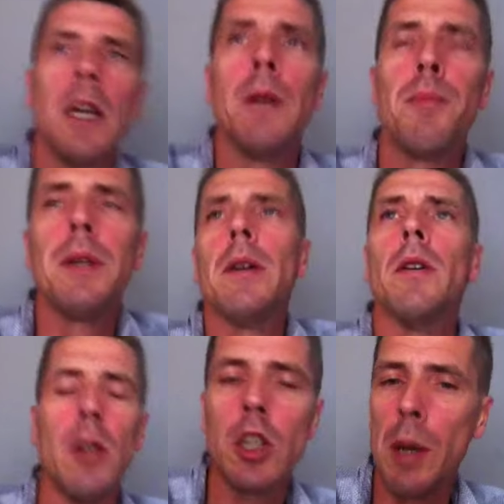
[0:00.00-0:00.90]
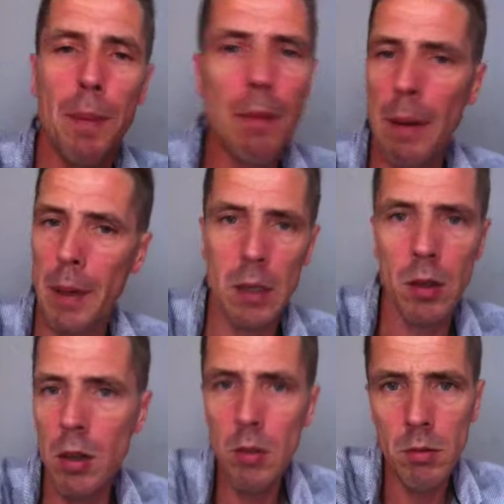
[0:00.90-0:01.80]
Et puis euh, j'appelle ma
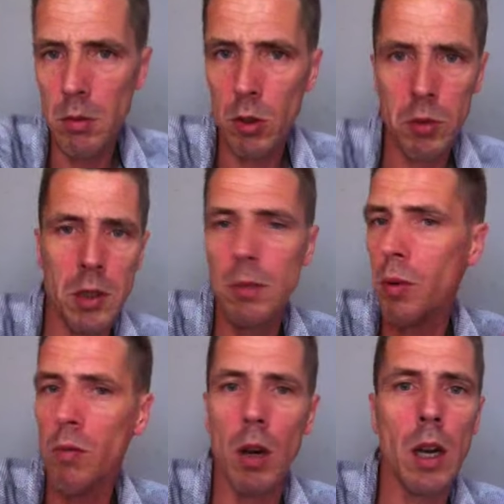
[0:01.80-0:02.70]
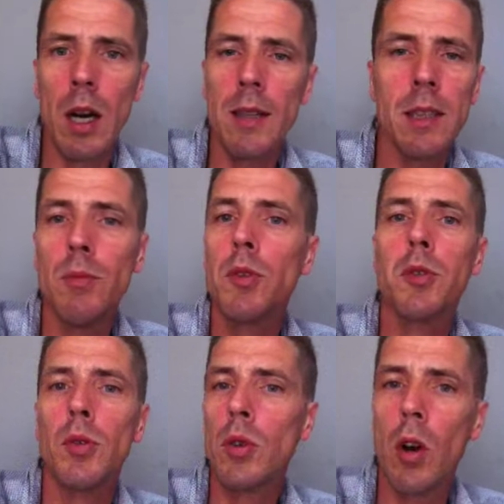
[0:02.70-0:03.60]
patronne, euh, je lui dis bon voilà, c'est
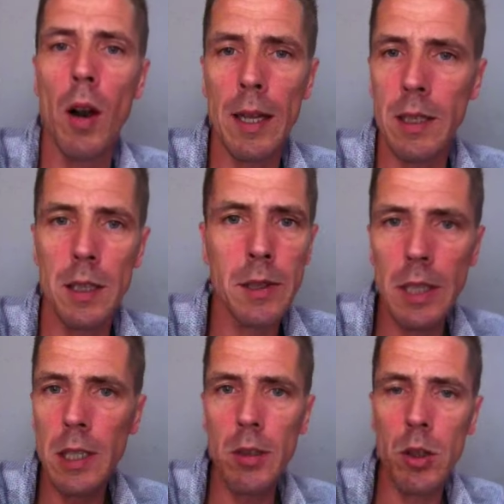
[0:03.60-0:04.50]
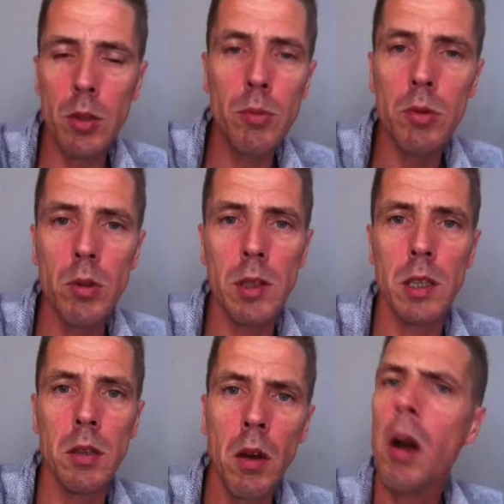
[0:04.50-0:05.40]
monsieur Legrand à la Trinité qui s'occupe du
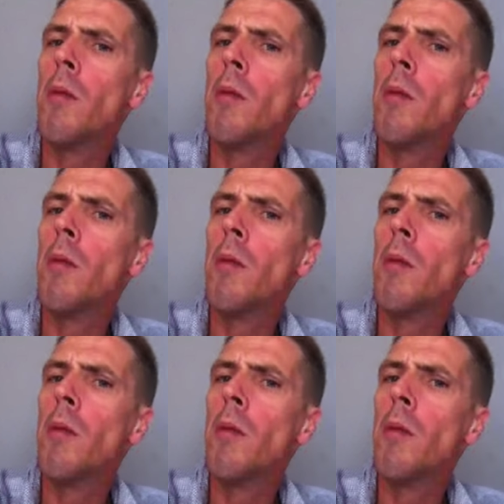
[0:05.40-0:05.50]
dossier.